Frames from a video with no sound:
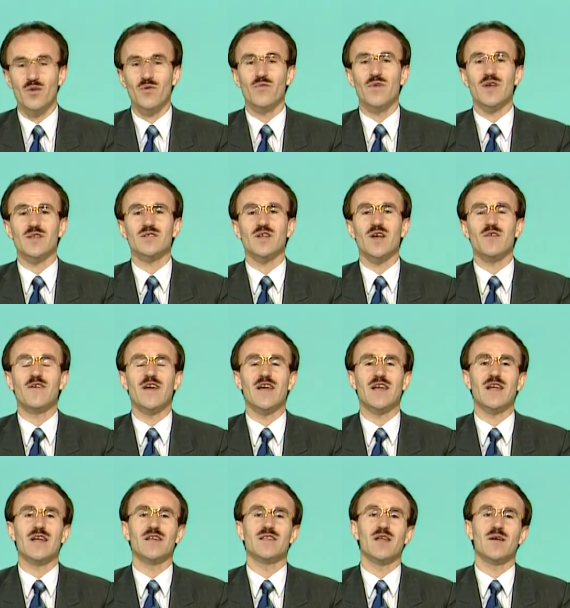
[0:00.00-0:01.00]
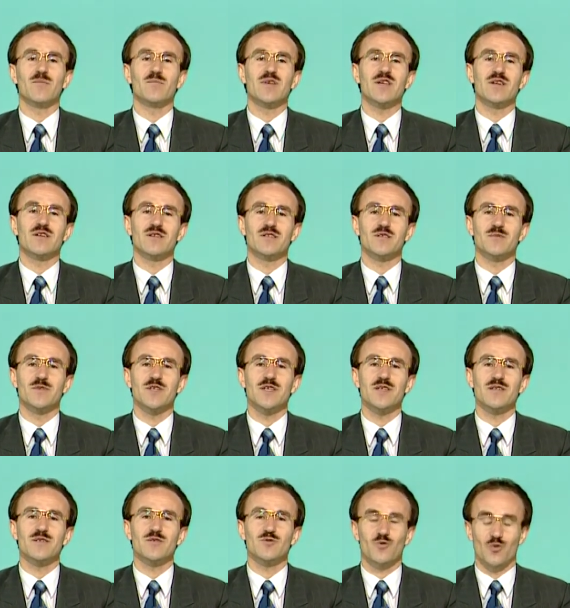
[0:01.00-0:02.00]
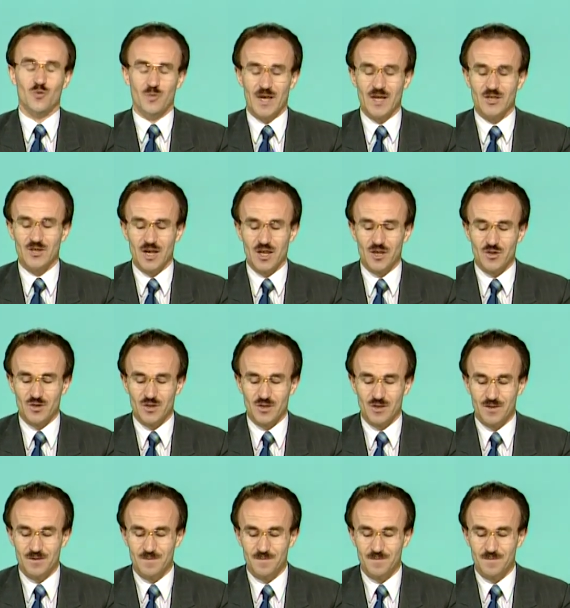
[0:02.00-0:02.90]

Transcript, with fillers: ve zaferlerinden bir kısmını sunmaya çalıştık.